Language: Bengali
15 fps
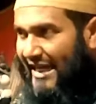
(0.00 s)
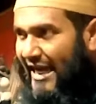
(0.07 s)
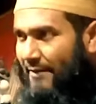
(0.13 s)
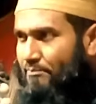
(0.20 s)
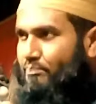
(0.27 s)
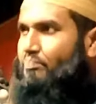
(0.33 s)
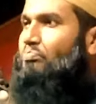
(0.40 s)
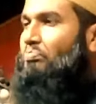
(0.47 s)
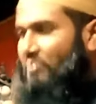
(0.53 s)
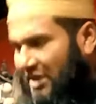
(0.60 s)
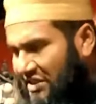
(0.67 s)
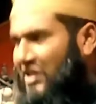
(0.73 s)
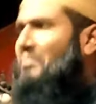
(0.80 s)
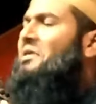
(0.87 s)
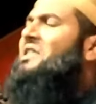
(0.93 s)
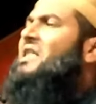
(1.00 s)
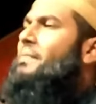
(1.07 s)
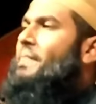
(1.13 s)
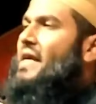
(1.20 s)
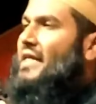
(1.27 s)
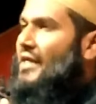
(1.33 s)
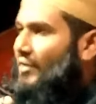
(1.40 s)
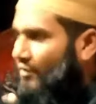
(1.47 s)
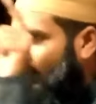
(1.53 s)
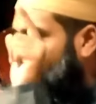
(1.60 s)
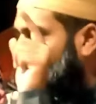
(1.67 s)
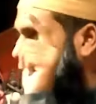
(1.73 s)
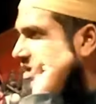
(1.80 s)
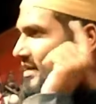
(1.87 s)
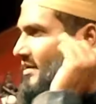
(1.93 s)
তোমাকে পৃথিবীতে
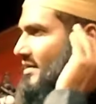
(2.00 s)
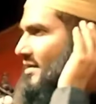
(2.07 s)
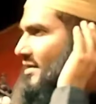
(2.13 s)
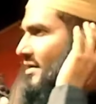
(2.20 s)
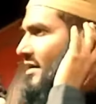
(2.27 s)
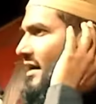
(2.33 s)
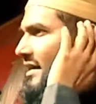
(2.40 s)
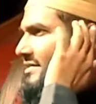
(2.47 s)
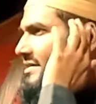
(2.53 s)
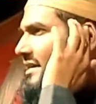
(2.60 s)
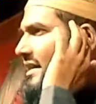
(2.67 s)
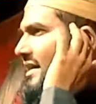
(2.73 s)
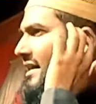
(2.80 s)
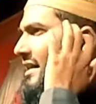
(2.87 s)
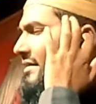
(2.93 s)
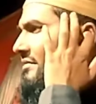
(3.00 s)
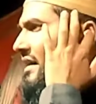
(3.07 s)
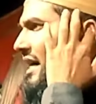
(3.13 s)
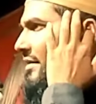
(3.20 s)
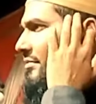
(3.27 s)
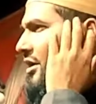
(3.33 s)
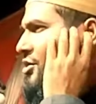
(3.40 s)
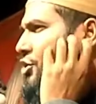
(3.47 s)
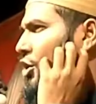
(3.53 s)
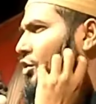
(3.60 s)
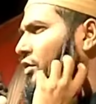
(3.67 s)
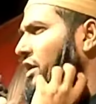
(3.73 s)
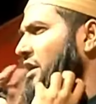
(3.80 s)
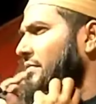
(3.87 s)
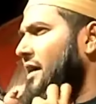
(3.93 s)
পাঠানো হয়েছে আচ্ছা আমরা
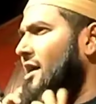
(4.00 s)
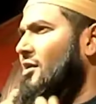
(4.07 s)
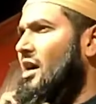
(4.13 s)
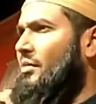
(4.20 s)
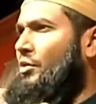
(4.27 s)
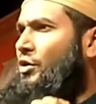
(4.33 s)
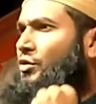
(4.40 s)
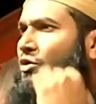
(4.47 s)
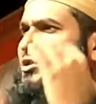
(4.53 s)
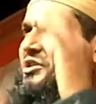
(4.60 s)
সকলেই ভালো